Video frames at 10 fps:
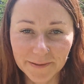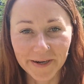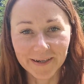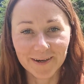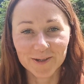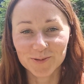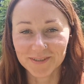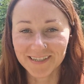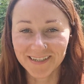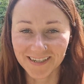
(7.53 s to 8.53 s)
Siemanko,
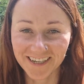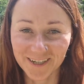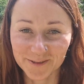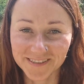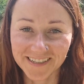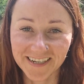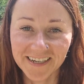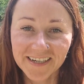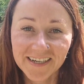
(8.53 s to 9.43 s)
tutaj Klaudia.